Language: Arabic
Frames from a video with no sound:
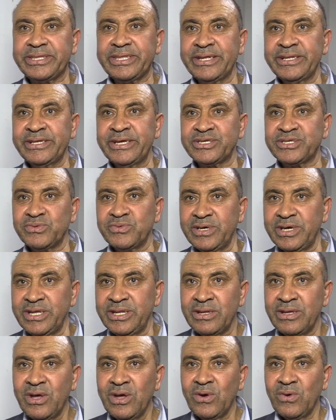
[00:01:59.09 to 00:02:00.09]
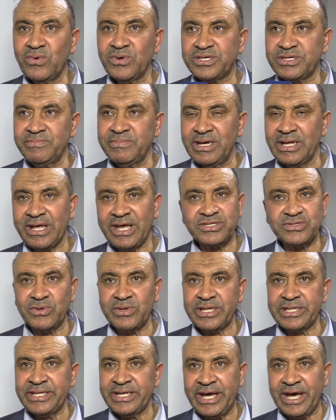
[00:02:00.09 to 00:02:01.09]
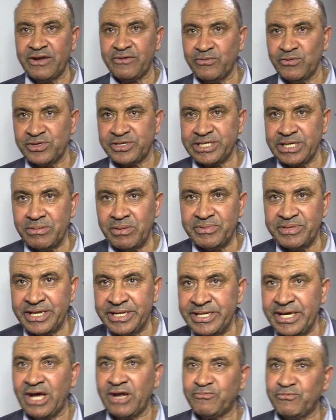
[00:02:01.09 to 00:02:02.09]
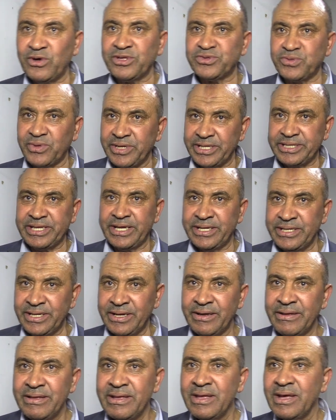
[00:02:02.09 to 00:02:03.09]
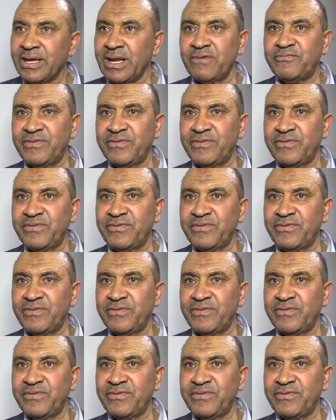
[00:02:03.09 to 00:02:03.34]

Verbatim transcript: ديالنا زوين وجميل خص ولادنا يعرفوه الشباب ديالنا يعرفوا التراث ديالنا راه